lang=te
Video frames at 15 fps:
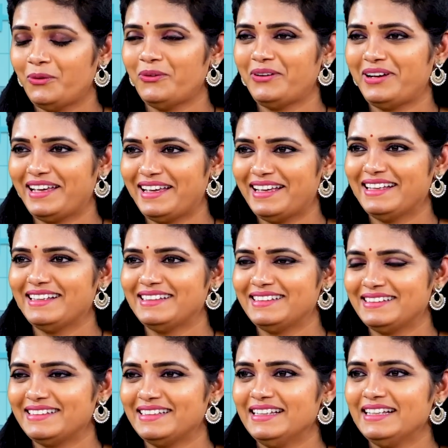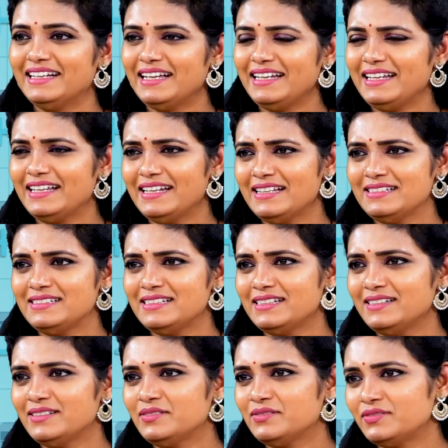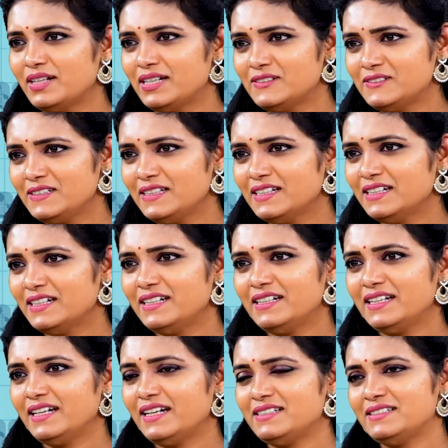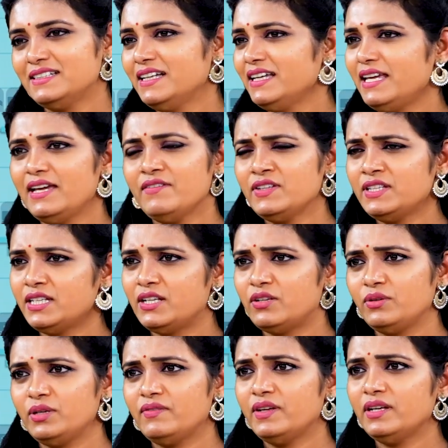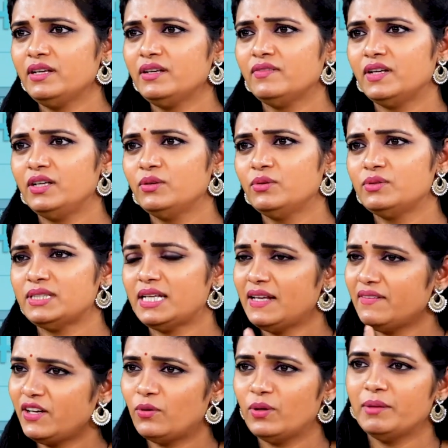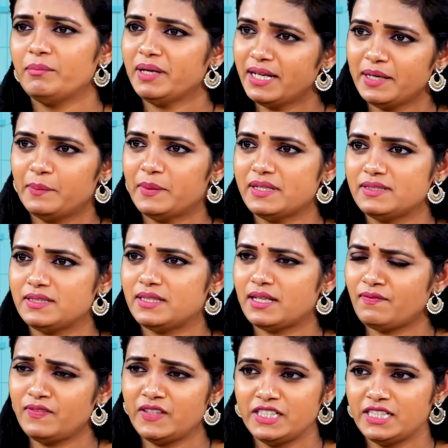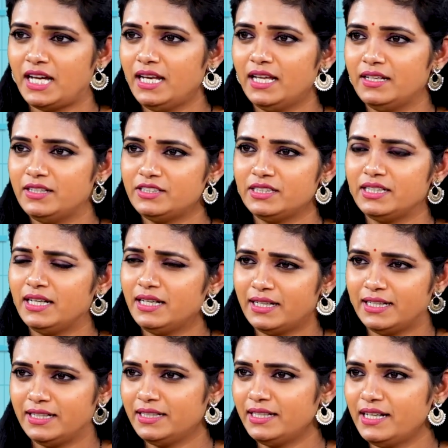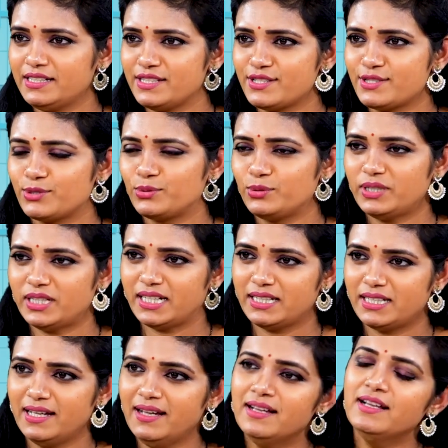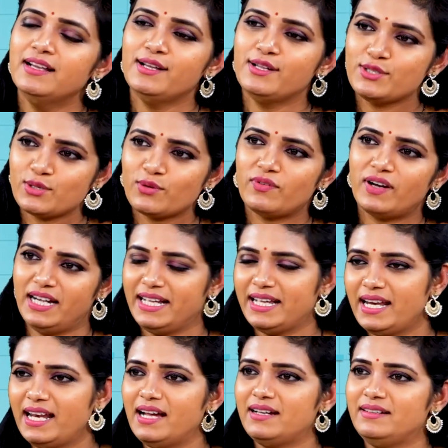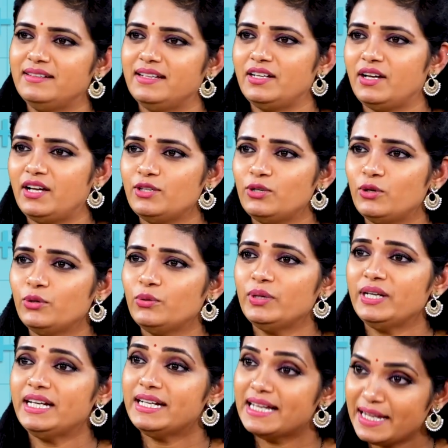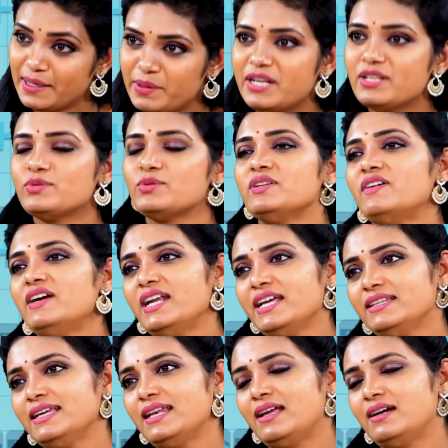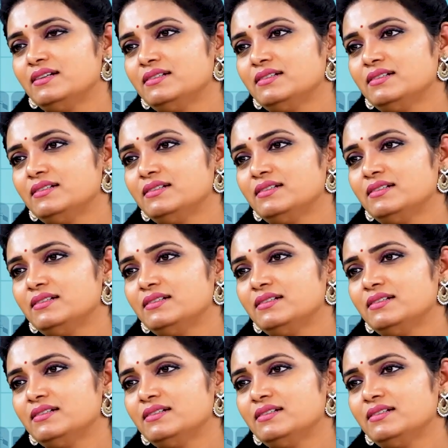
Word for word: ఓకే కానీ ఎలా సార్ ఫాస్టింగ్ అని అంటే ఖచ్చితంగా ఏమి తినరు ఈవెన్ వాళ్ళు సెలవై కూడా మింగని పరిస్థితి అందరూ చాలా నిష్ఠగా కఠినంగా చేస్తూ ఉంటారు కదా సో వాళ్ళకి ఎలా అంటారు అందులోనూ ఈ డయాబెటీస్ ఉన్న వాళ్ళు అయితే ఎలా